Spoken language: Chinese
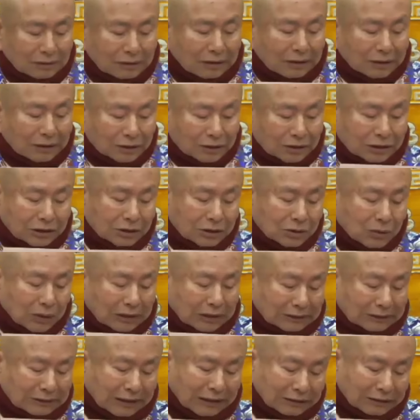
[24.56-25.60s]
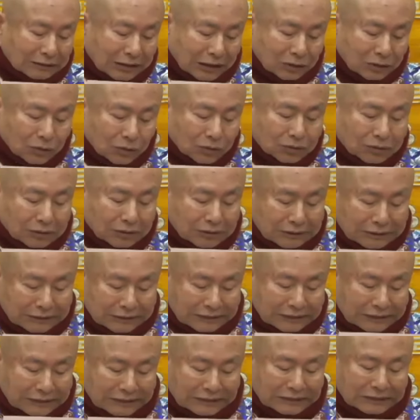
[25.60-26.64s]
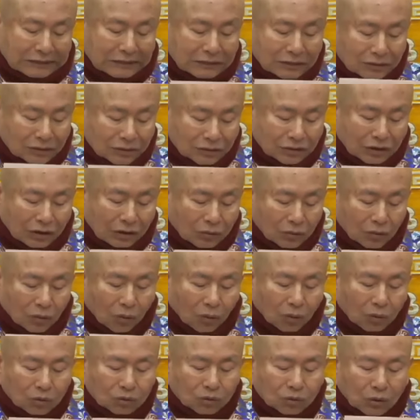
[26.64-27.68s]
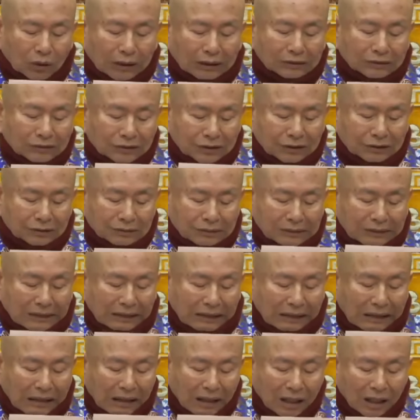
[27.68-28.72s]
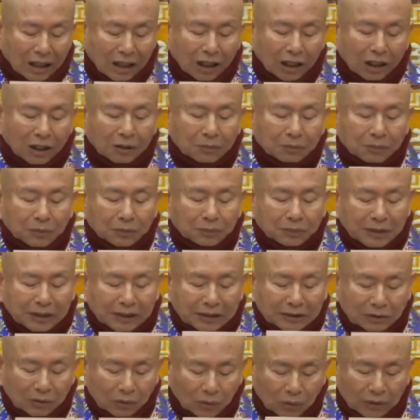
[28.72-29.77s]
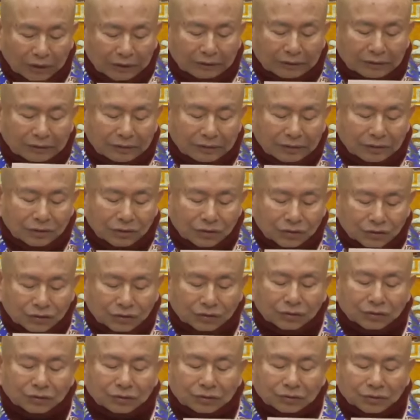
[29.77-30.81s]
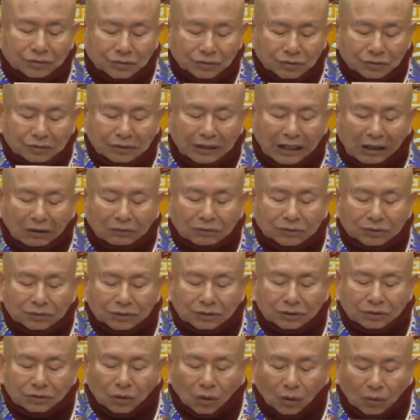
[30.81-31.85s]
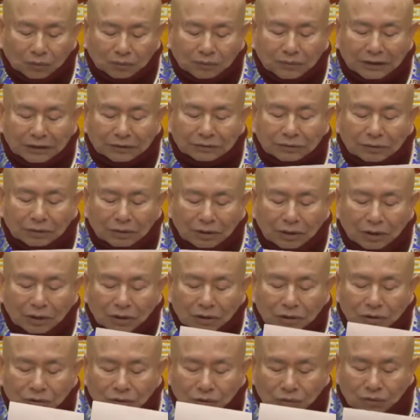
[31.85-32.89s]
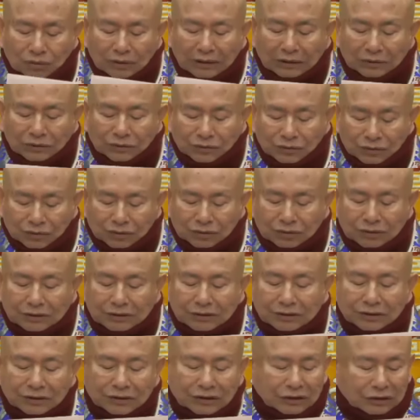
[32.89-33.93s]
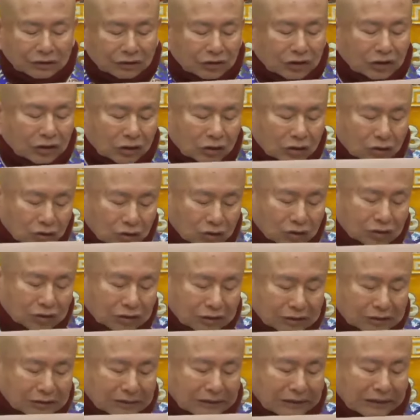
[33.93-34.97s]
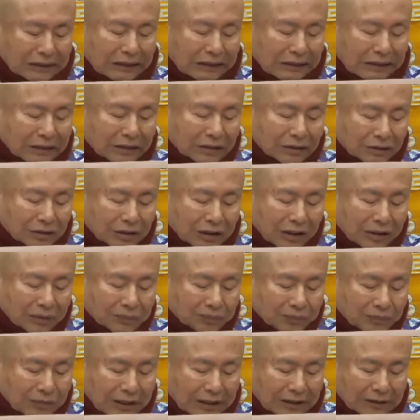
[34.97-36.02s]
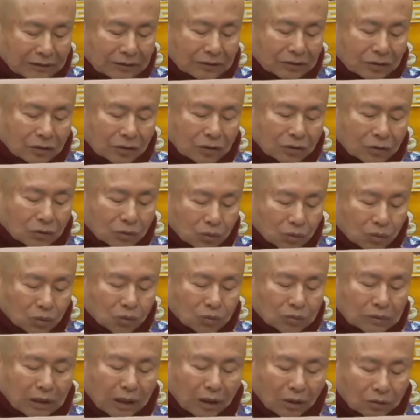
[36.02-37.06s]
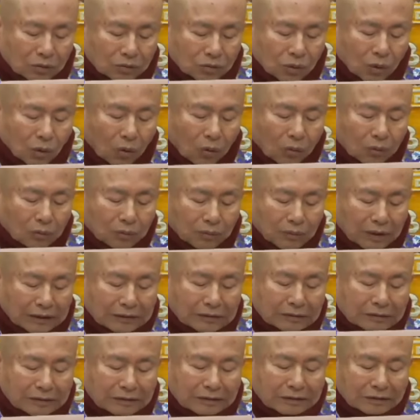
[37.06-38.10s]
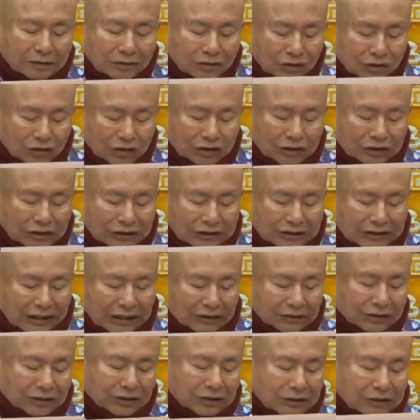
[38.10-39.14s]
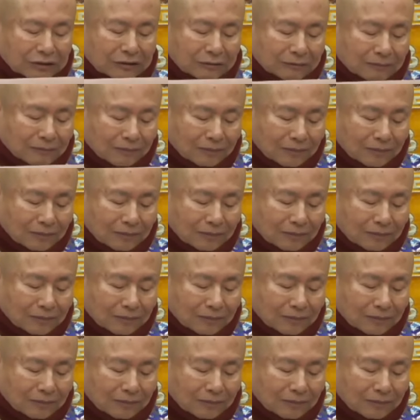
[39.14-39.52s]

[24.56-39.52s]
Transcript: 希望大家都是一生活传承，而不偏会。使治疗者同门除了自己警惕自己，也免得误导同门及善心。